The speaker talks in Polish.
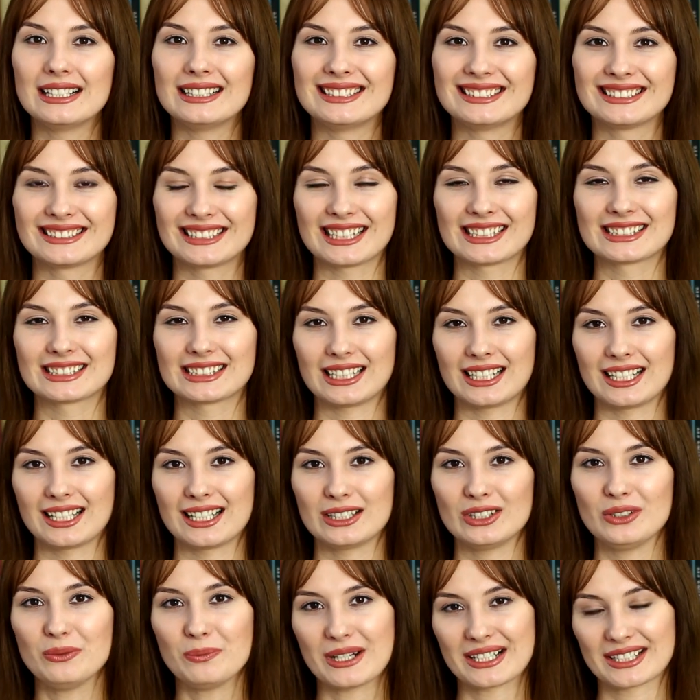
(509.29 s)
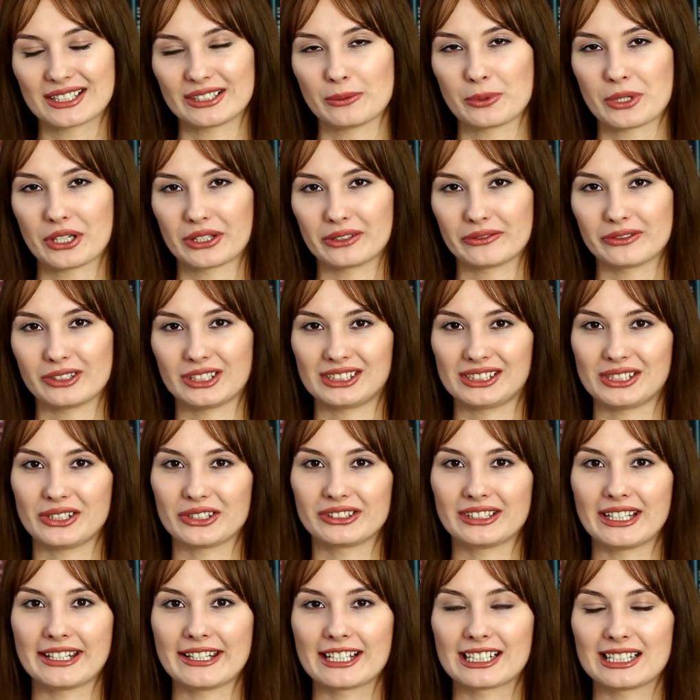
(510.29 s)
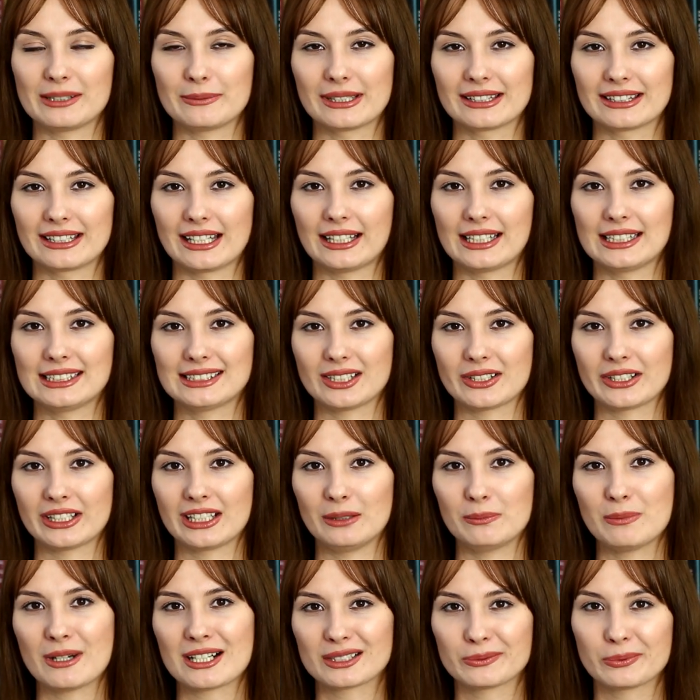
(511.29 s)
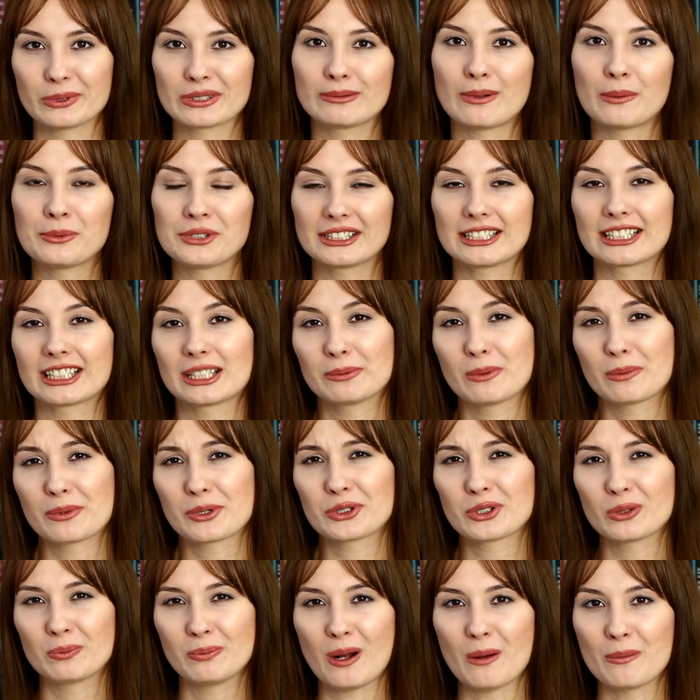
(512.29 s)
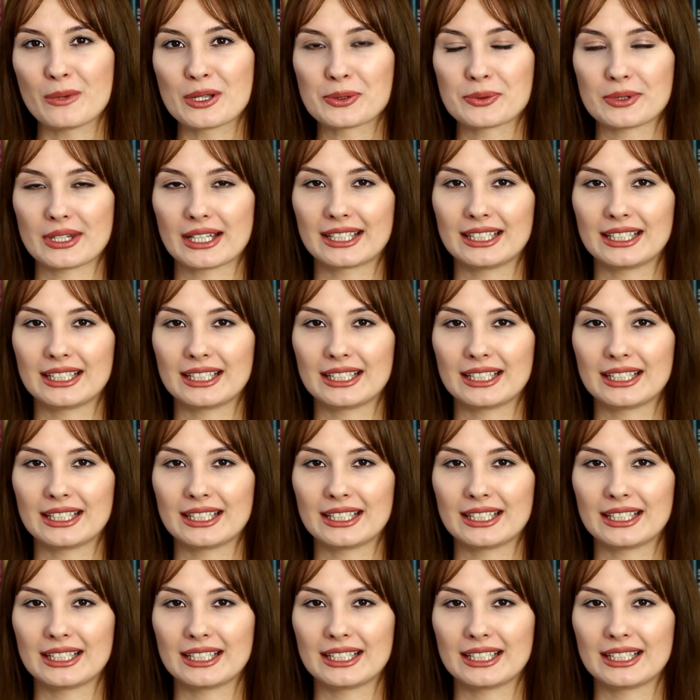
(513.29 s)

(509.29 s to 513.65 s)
E, także no bardzo dobrze to właśnie oddaje klimat tej historii i bardzo podoba mi się taki po prostu pomysł,